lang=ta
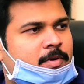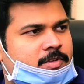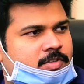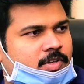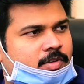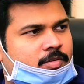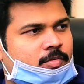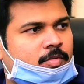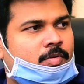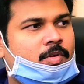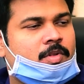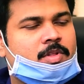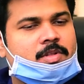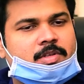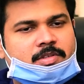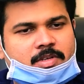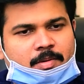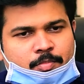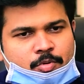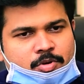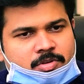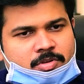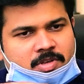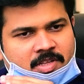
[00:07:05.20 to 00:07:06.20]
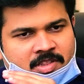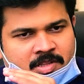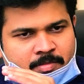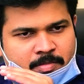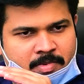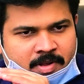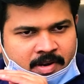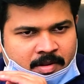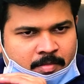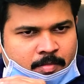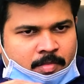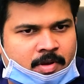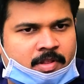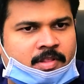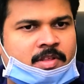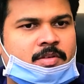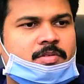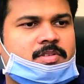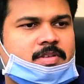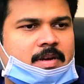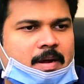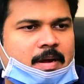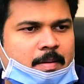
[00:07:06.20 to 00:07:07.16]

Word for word: பசிக்கும் சப்போஸ் அந்த மாதிரி மதியம்